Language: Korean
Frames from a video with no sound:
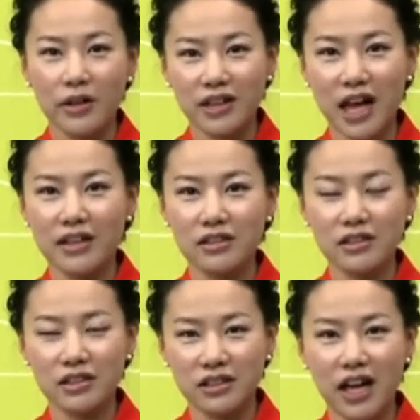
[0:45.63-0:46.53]
따는
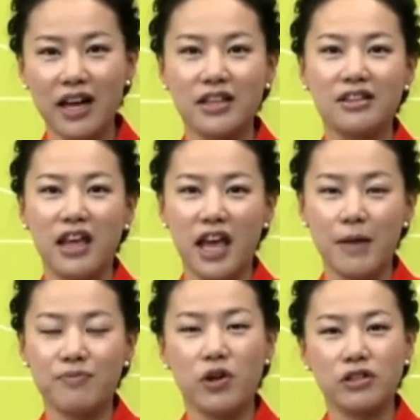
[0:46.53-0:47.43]

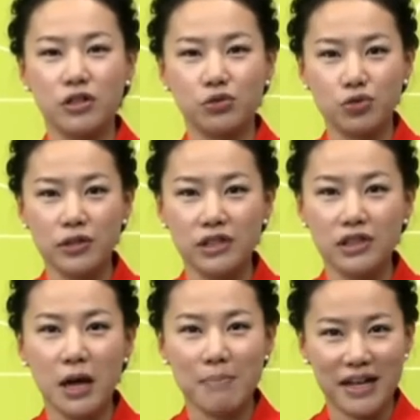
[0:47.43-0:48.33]
크다인데 여기서 또는
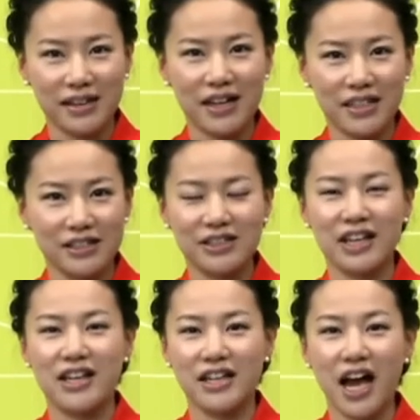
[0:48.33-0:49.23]
많다라는 뜻이
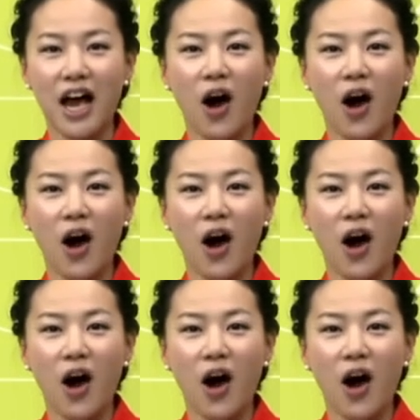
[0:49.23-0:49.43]
아니라